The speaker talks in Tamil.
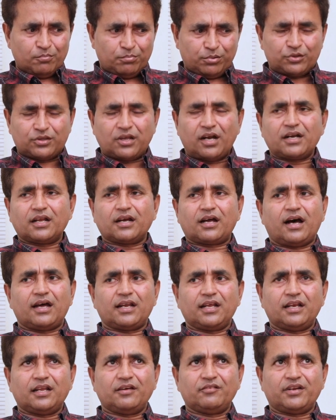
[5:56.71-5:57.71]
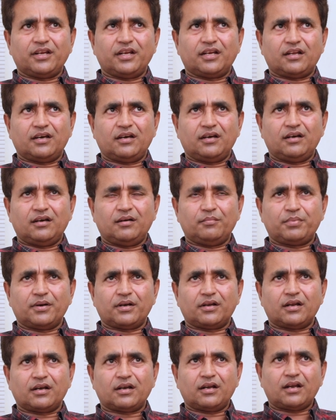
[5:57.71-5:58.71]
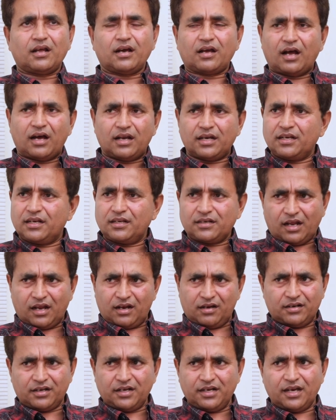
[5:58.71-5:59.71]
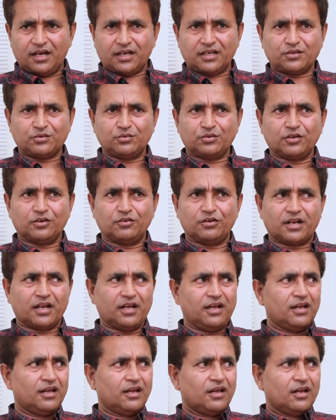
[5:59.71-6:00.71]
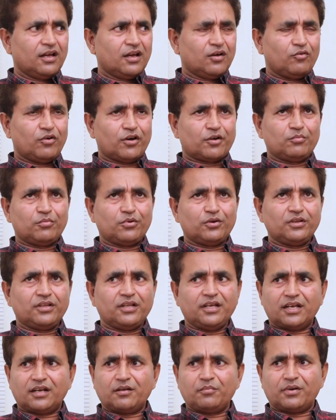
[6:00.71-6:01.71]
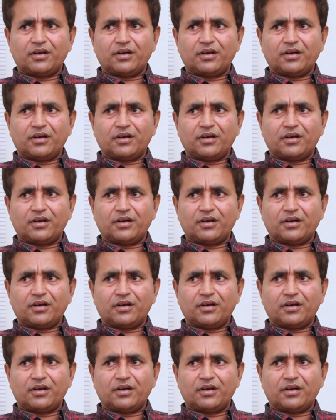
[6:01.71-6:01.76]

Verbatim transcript: புத்தாண்டு காலையில் இவர் என்ன பண்ணுறாருன்னா நான் காலையில் நான் ரெடியாகி ஷூட்டுக்கு வரேன் வரும்பொழுது என்ன